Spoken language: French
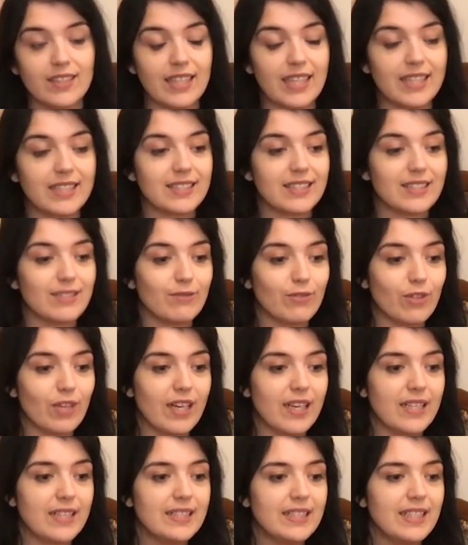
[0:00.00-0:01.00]
à, ce
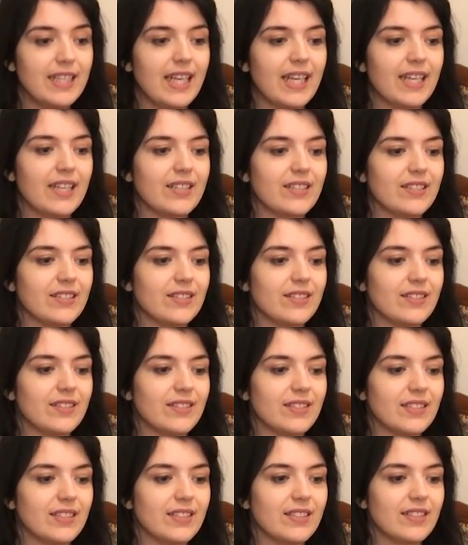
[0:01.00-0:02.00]
niveau-là
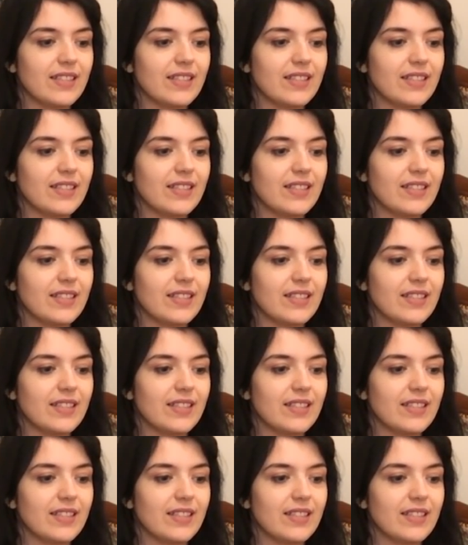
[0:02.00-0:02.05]
euh,